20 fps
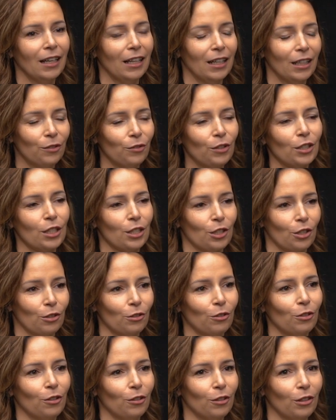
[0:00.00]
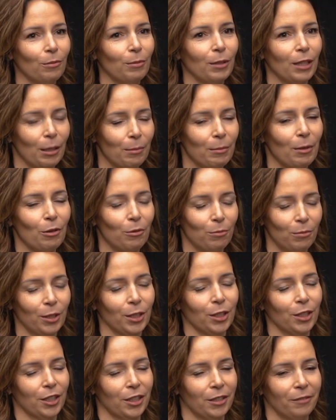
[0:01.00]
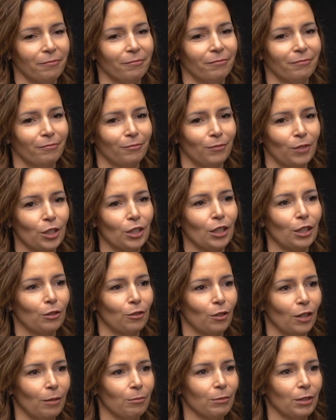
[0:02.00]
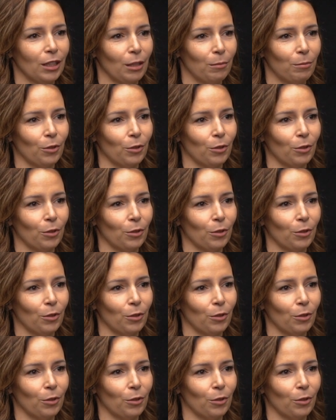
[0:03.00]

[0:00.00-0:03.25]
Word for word: i twierdzę, że to chyba tak miało być, że ta droga mnie tak